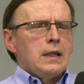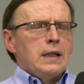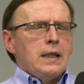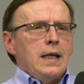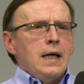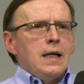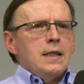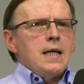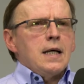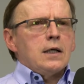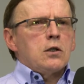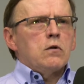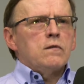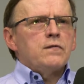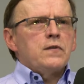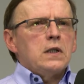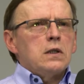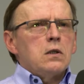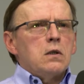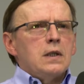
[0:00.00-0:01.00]
Ja jako
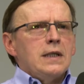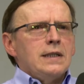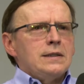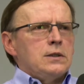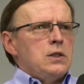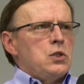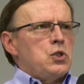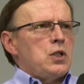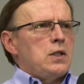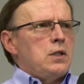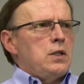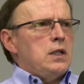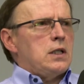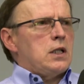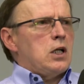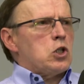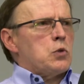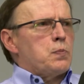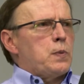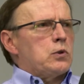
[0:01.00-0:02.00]
wieloletni
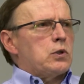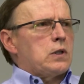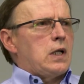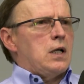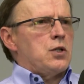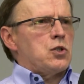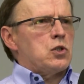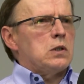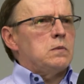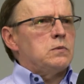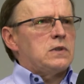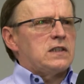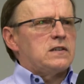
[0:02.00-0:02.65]
dziennikarz pod każdym